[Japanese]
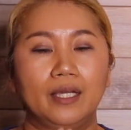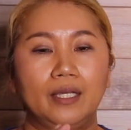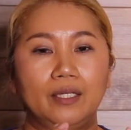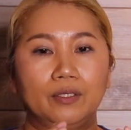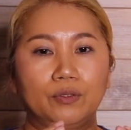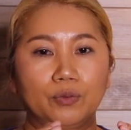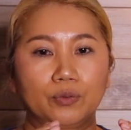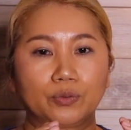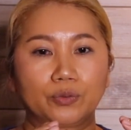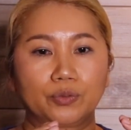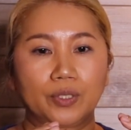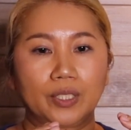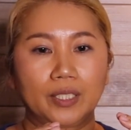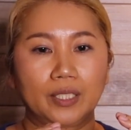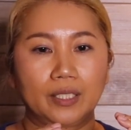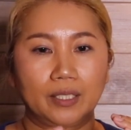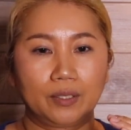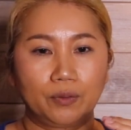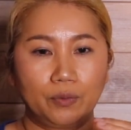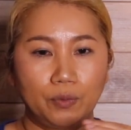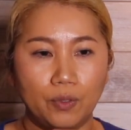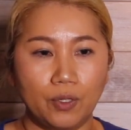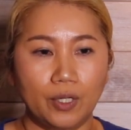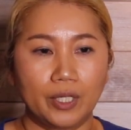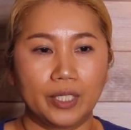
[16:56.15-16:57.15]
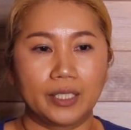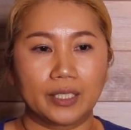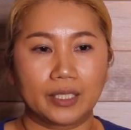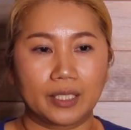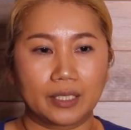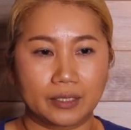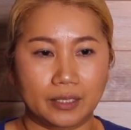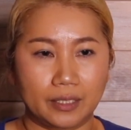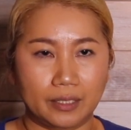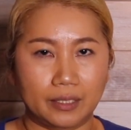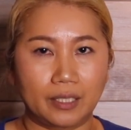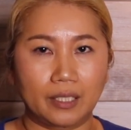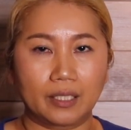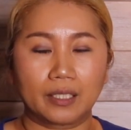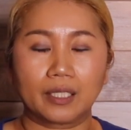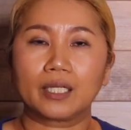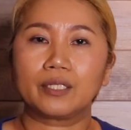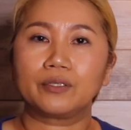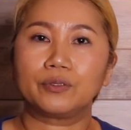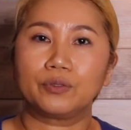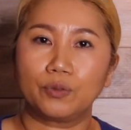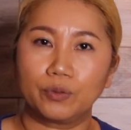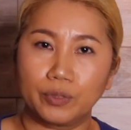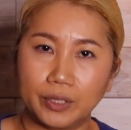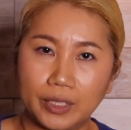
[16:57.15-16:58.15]
えっとそれを活かせてい
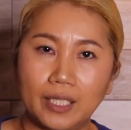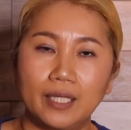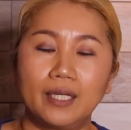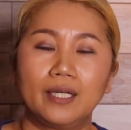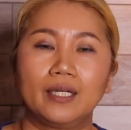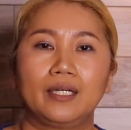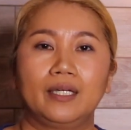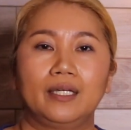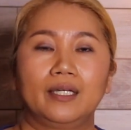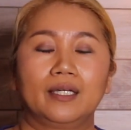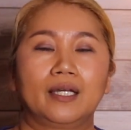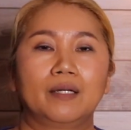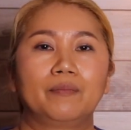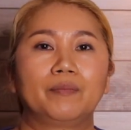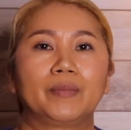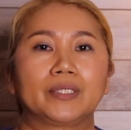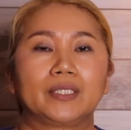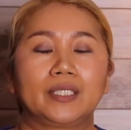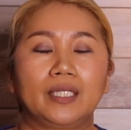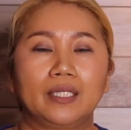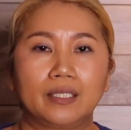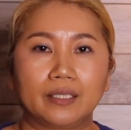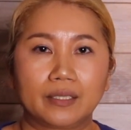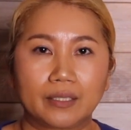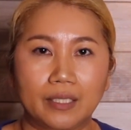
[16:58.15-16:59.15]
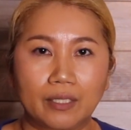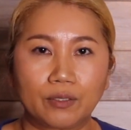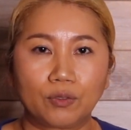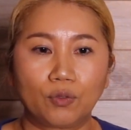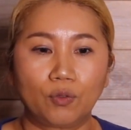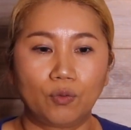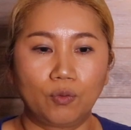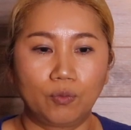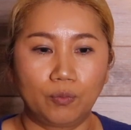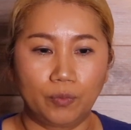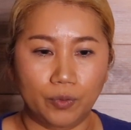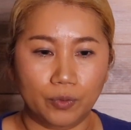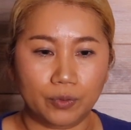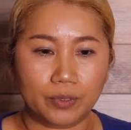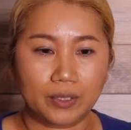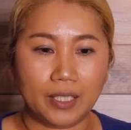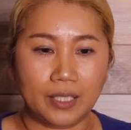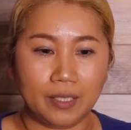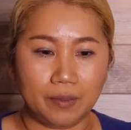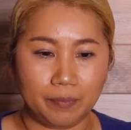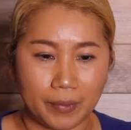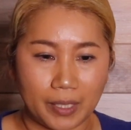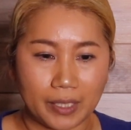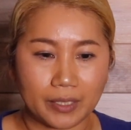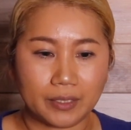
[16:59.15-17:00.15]
けるように、えー、頑張っていきたいと思っ
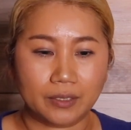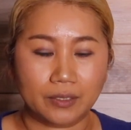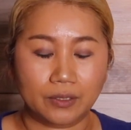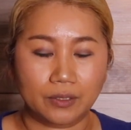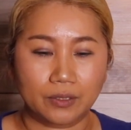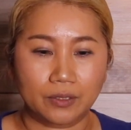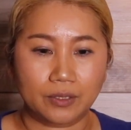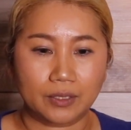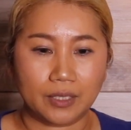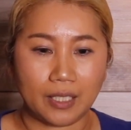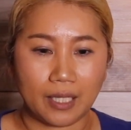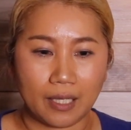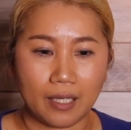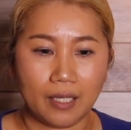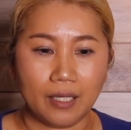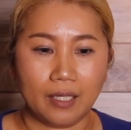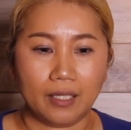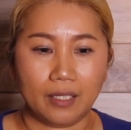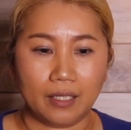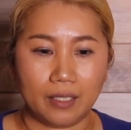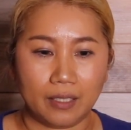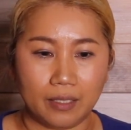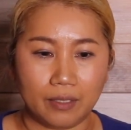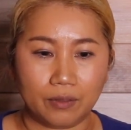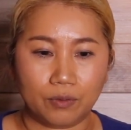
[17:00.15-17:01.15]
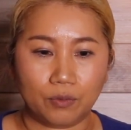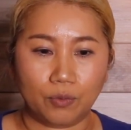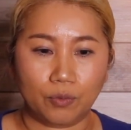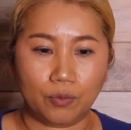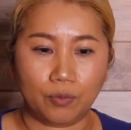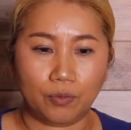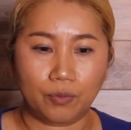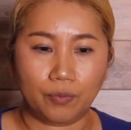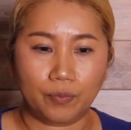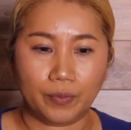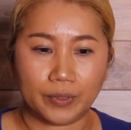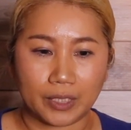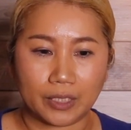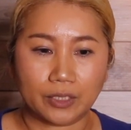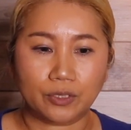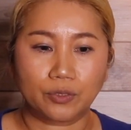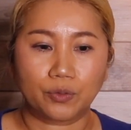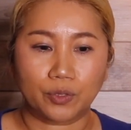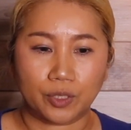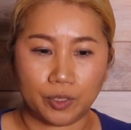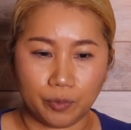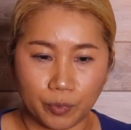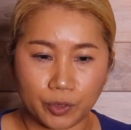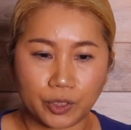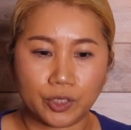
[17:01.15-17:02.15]
ています。で、えーと、私
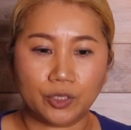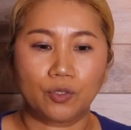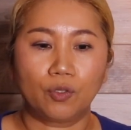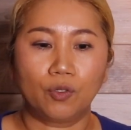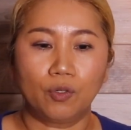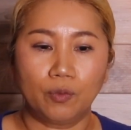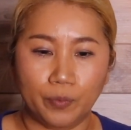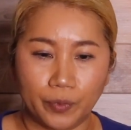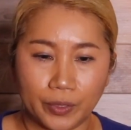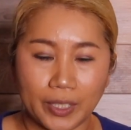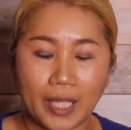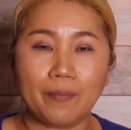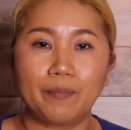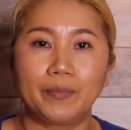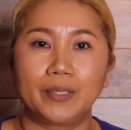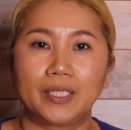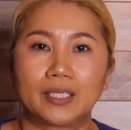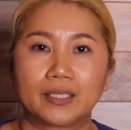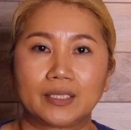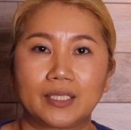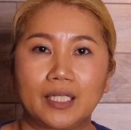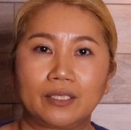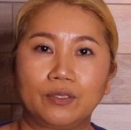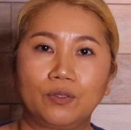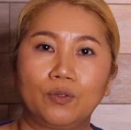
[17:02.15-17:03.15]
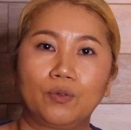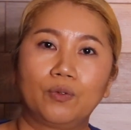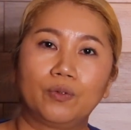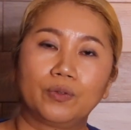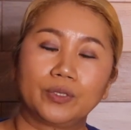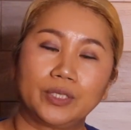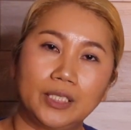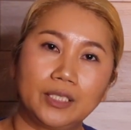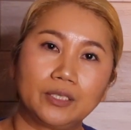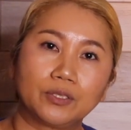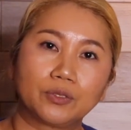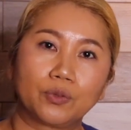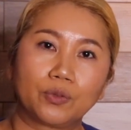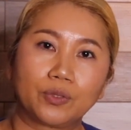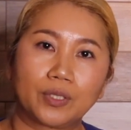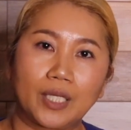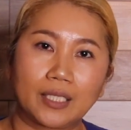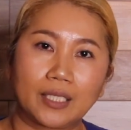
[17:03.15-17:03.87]
の気持ちの方もね皆さんの方に伝